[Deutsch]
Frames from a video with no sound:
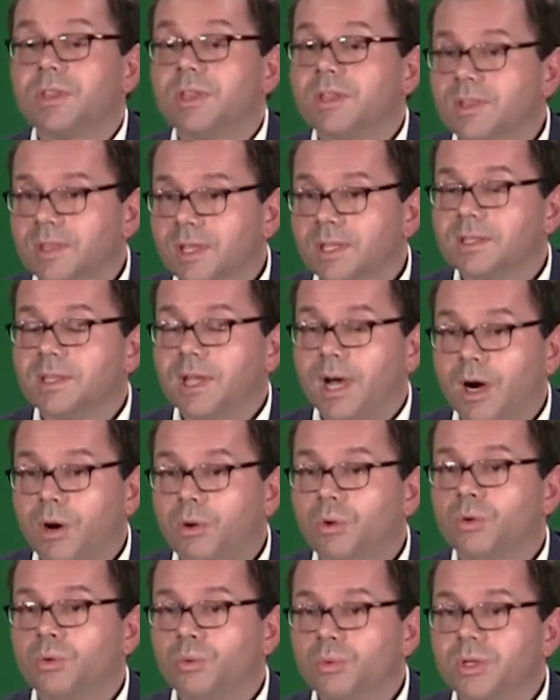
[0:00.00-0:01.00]
sie sind
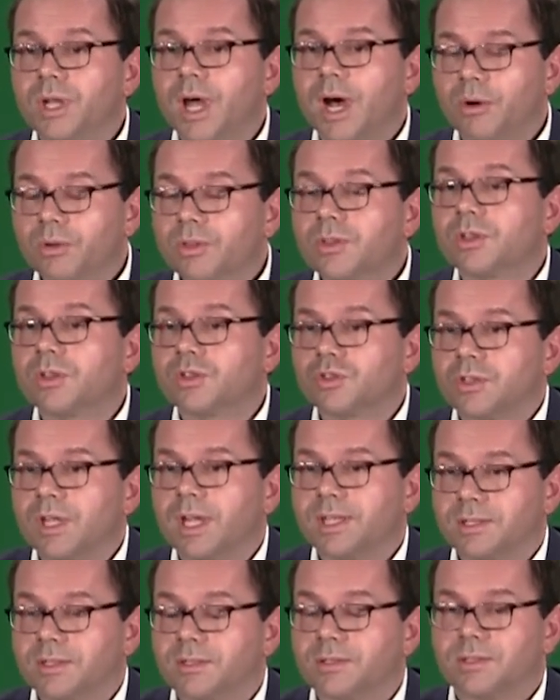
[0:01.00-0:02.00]
auch gut
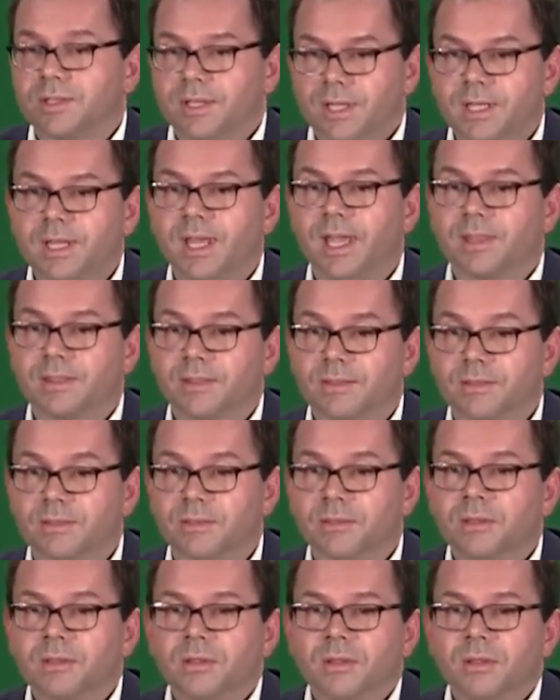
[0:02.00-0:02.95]
ausgestattet in Hessen.